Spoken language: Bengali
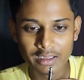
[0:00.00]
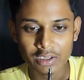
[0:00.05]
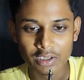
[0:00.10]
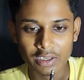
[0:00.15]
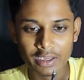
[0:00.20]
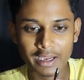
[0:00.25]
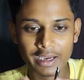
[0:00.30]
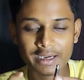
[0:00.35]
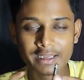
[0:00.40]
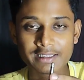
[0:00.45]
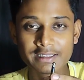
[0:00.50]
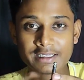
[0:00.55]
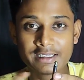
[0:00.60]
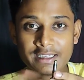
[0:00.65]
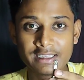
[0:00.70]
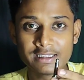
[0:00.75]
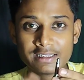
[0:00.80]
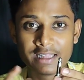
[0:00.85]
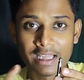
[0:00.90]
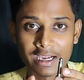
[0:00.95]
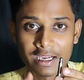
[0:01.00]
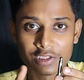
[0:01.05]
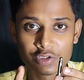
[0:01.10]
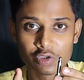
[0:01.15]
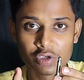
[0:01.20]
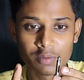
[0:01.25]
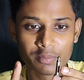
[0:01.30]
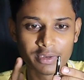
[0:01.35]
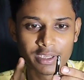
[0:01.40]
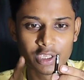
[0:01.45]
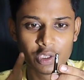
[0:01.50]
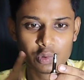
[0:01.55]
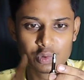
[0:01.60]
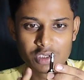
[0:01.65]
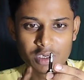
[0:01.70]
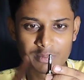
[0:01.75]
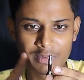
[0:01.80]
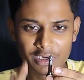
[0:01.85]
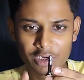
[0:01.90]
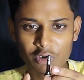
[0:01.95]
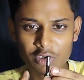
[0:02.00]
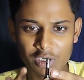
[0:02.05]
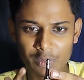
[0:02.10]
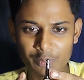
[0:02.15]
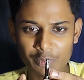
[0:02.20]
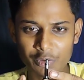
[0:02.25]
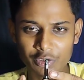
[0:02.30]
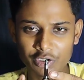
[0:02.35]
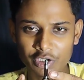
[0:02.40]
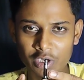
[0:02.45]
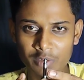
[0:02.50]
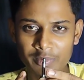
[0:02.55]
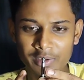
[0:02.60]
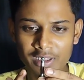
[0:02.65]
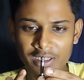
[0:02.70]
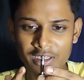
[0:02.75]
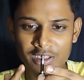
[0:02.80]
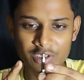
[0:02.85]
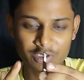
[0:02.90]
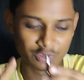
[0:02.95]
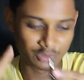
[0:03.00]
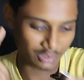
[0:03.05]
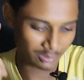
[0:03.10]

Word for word: এটার কি দেখার জন্য আমাকে ইউজার ম্যানুয়ালটা পড়তে হবে তো আবার